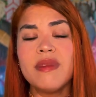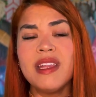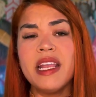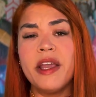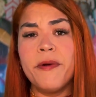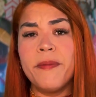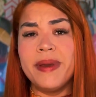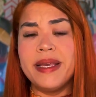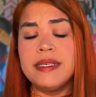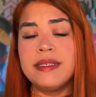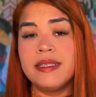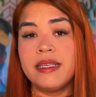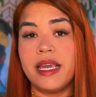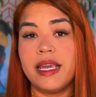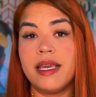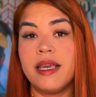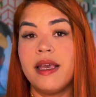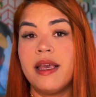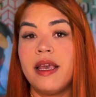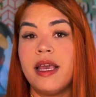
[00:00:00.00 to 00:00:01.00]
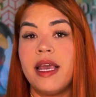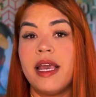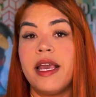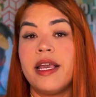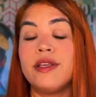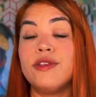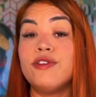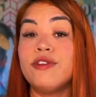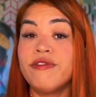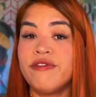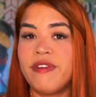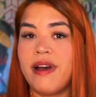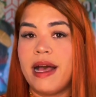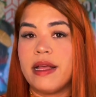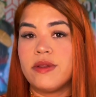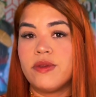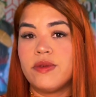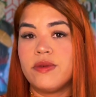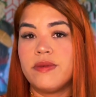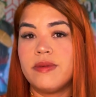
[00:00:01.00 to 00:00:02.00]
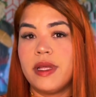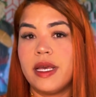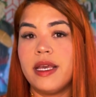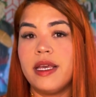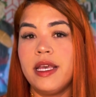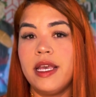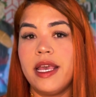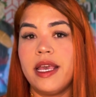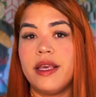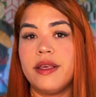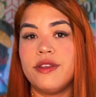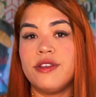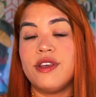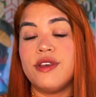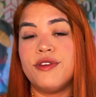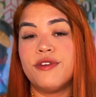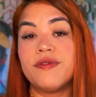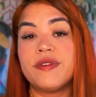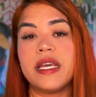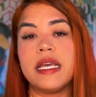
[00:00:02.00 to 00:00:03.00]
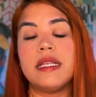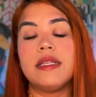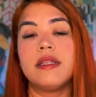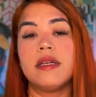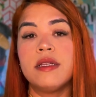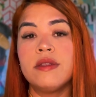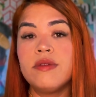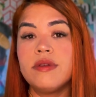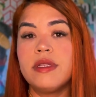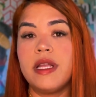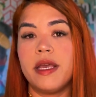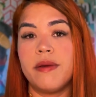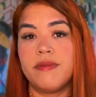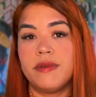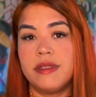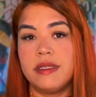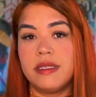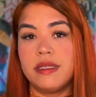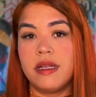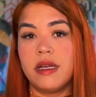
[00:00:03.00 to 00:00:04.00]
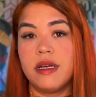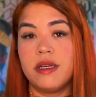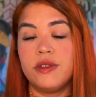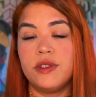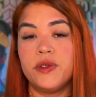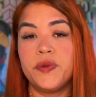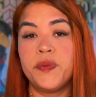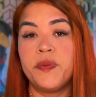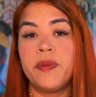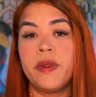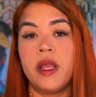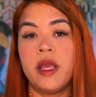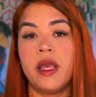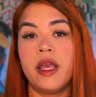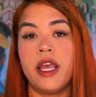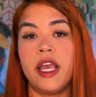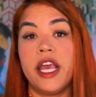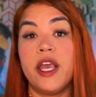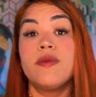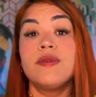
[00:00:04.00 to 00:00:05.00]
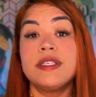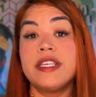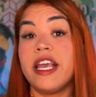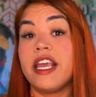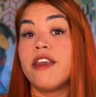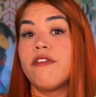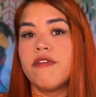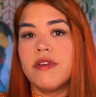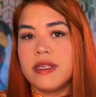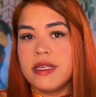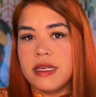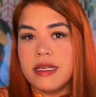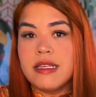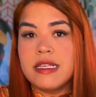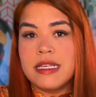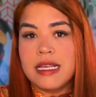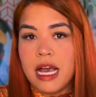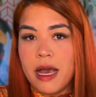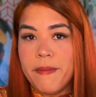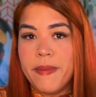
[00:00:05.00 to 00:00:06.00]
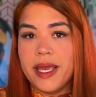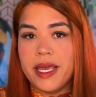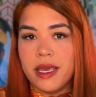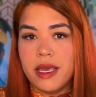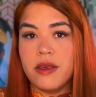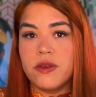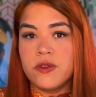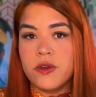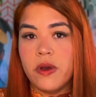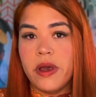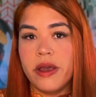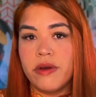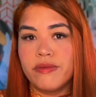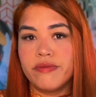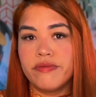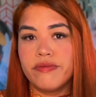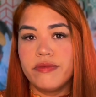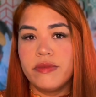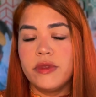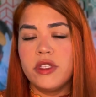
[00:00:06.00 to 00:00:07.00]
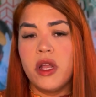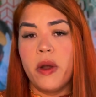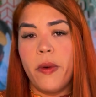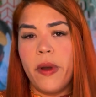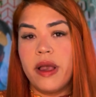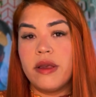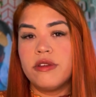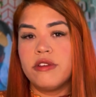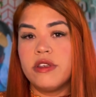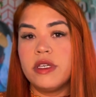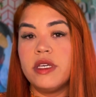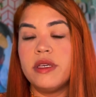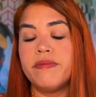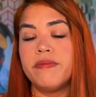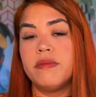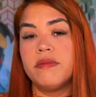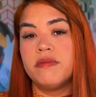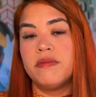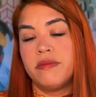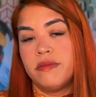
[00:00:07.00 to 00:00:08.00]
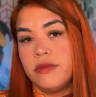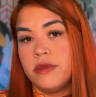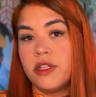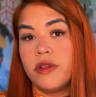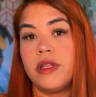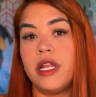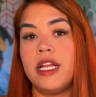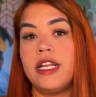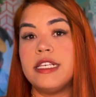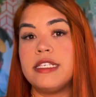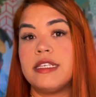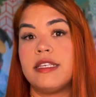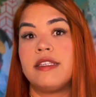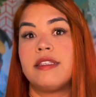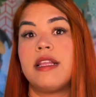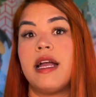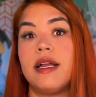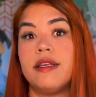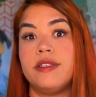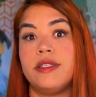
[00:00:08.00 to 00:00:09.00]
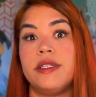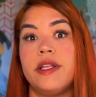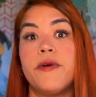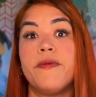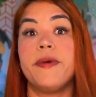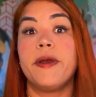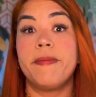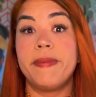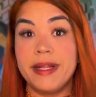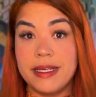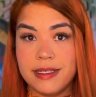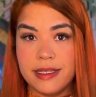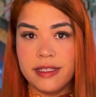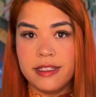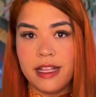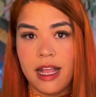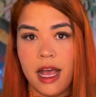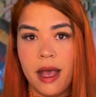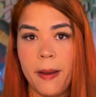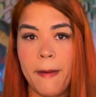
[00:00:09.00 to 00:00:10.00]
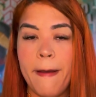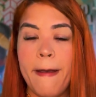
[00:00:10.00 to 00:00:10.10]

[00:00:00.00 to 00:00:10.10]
Eu pensei, de fato, né? Gente, eu fiquei tanto tempo distante, eu sei que vocês sabem quem sou eu. Então acho que não tem necessidade de eu me apresentar.